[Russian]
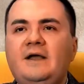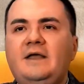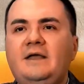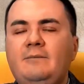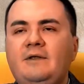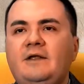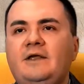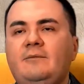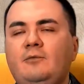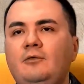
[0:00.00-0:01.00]
Именно
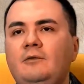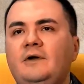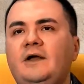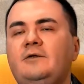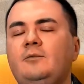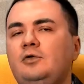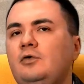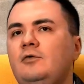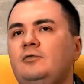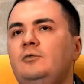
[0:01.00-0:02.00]
ему, этому
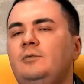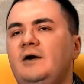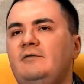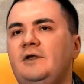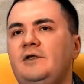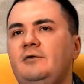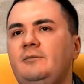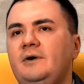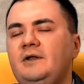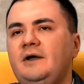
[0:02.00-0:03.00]
духовному управлению,
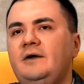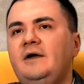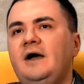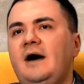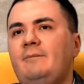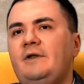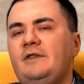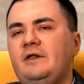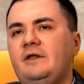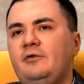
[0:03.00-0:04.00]
было
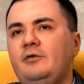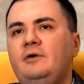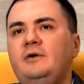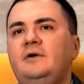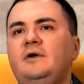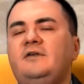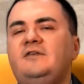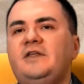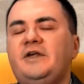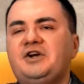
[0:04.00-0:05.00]
определено
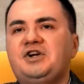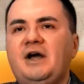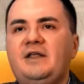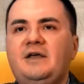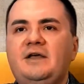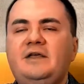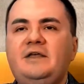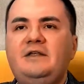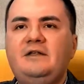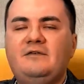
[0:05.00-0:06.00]
содержание
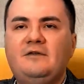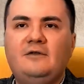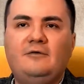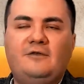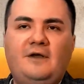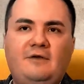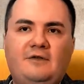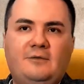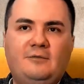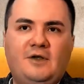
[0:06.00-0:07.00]
единственного в
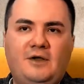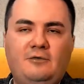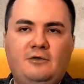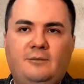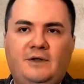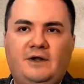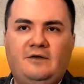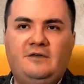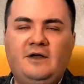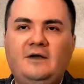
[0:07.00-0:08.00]
Советском Союзе
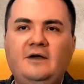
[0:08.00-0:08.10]
медресе,